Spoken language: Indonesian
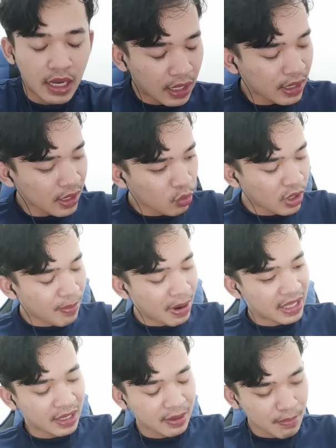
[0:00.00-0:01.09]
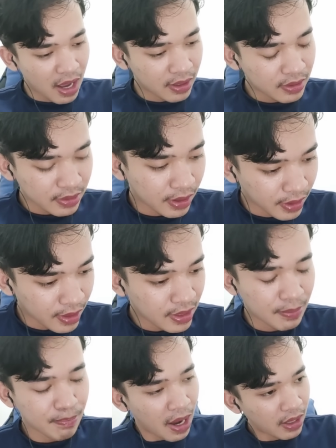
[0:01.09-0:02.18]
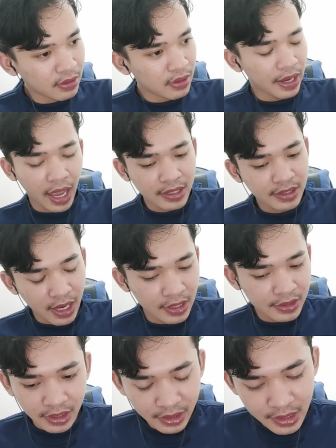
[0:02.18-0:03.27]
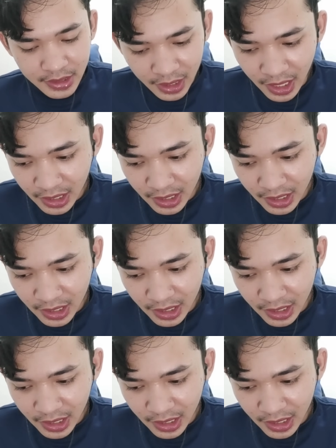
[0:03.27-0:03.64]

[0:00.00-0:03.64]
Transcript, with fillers: karena udah banyak banget yang nanyain bang acak-acak TC